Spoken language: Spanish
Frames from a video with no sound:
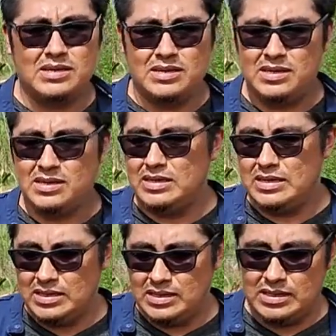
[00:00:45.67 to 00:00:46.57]

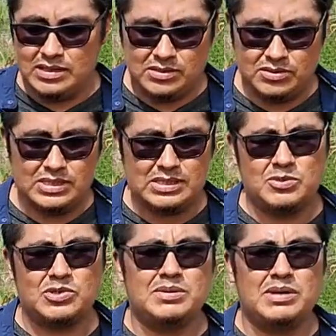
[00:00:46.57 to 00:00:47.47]
y donde estamos
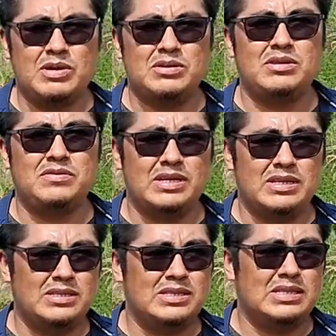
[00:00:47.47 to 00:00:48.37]
evaluando diferentes
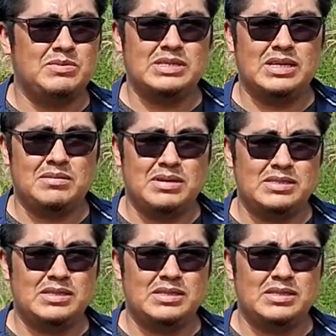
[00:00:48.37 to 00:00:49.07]
sistemas de labranzas